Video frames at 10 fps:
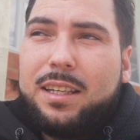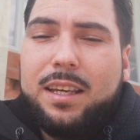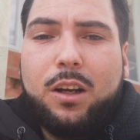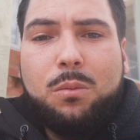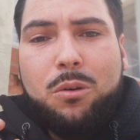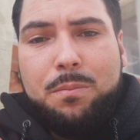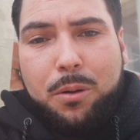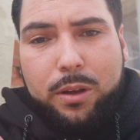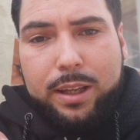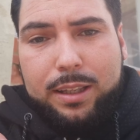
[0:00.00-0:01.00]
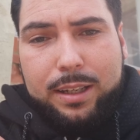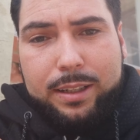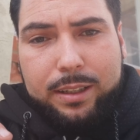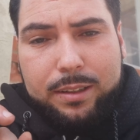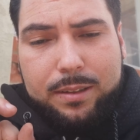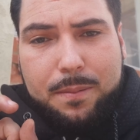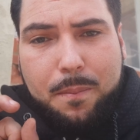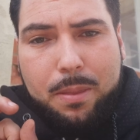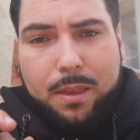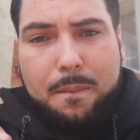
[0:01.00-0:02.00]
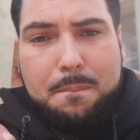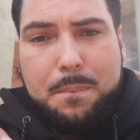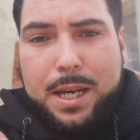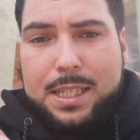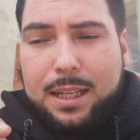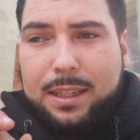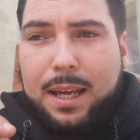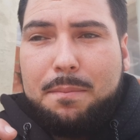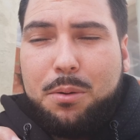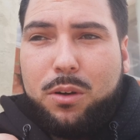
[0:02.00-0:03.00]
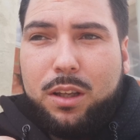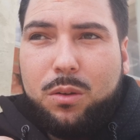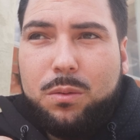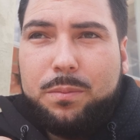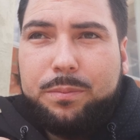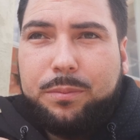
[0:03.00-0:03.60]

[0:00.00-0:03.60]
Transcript: que como el proyectil pesa tan poquito,